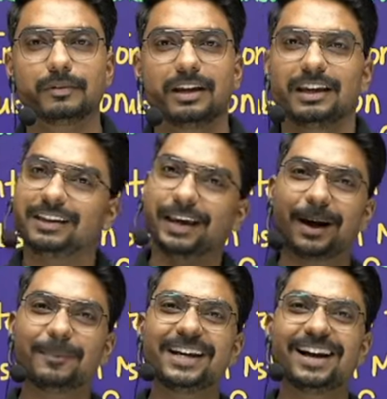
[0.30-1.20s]
क्या
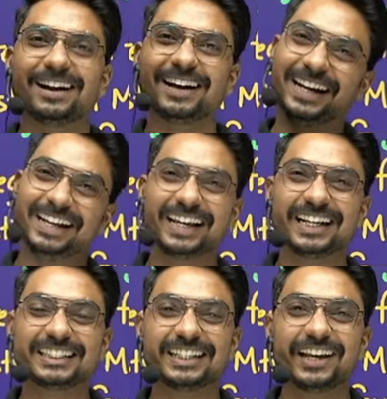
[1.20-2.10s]
भैया इंटीग्रेशन
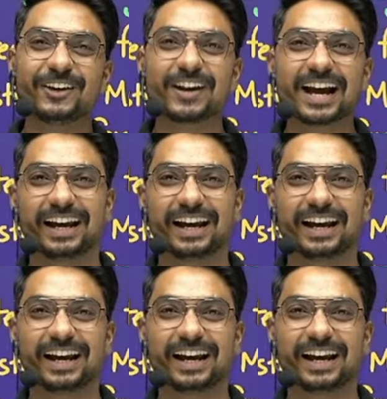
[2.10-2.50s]
नहीं हो रहा है